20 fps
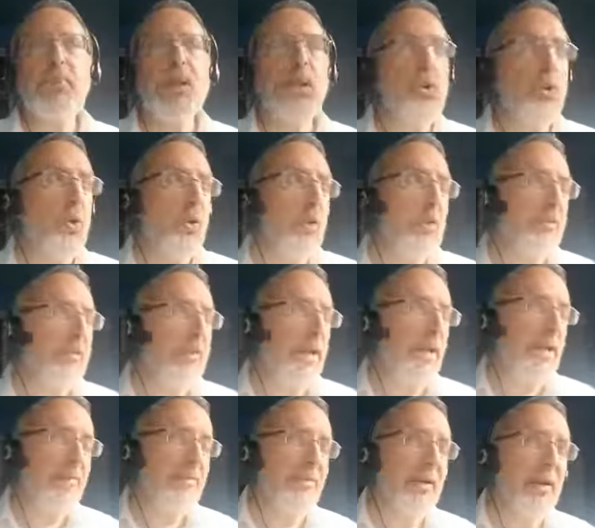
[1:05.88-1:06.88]
до
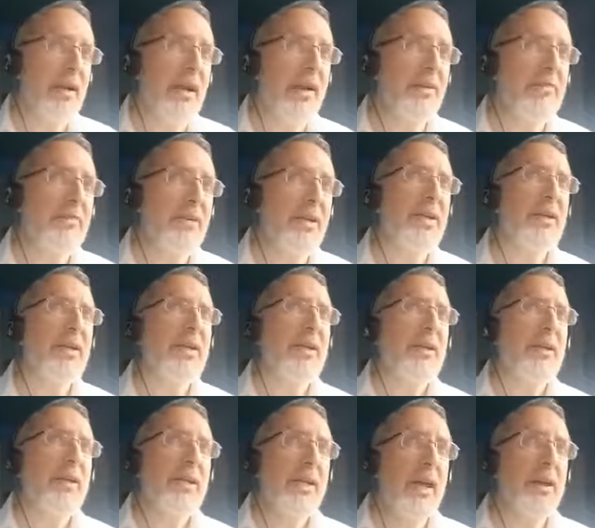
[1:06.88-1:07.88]
9 го Ава,
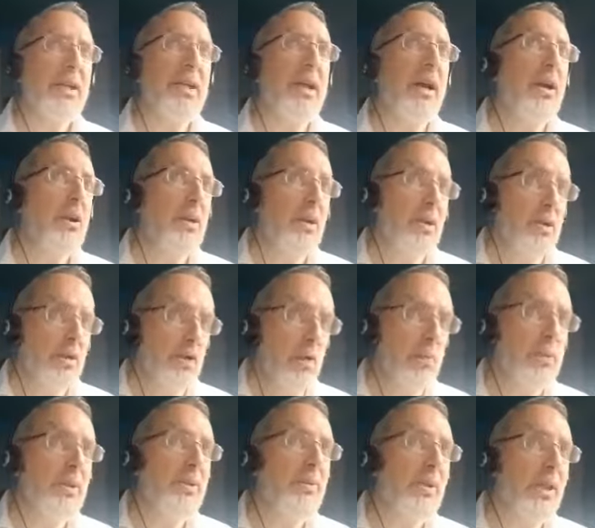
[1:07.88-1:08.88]
когда,
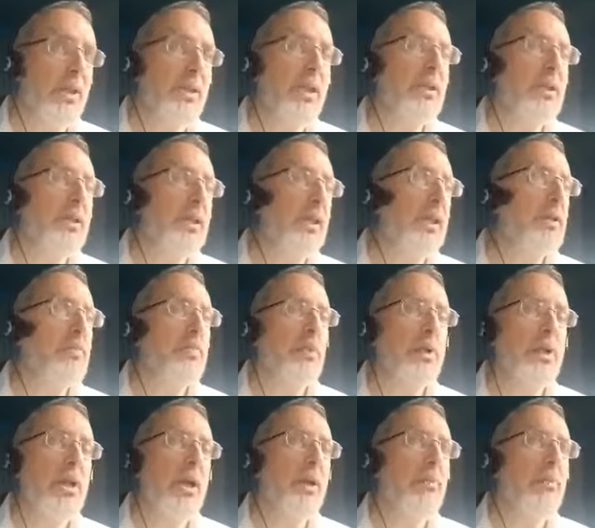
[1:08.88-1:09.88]
собственно, три недели
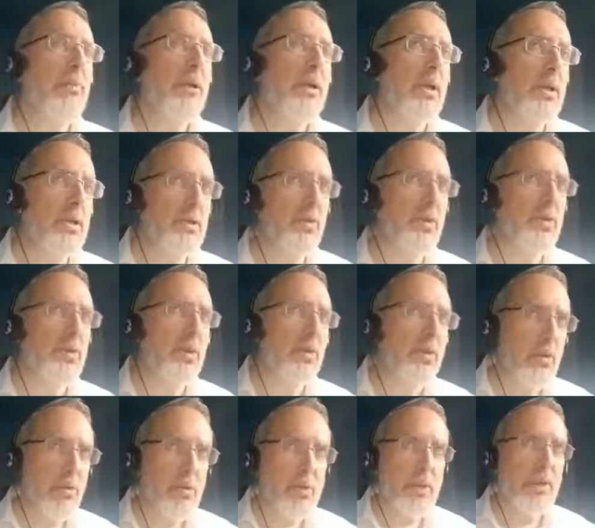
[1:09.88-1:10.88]
спустя был разрушен
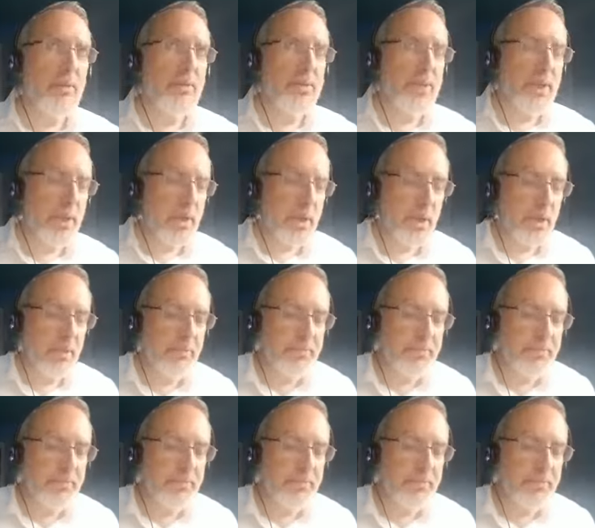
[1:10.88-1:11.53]
Иерусалимский храм.